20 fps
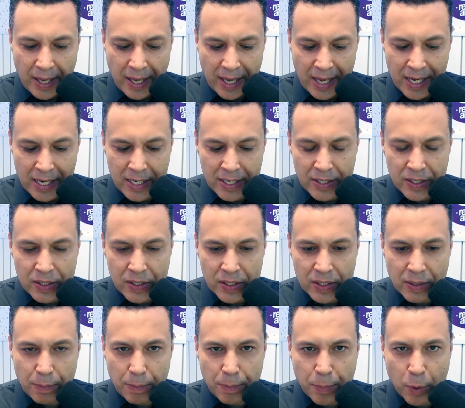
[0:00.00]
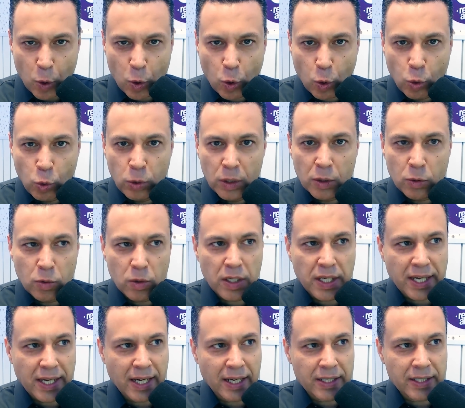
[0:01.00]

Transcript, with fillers: eles procuram o que?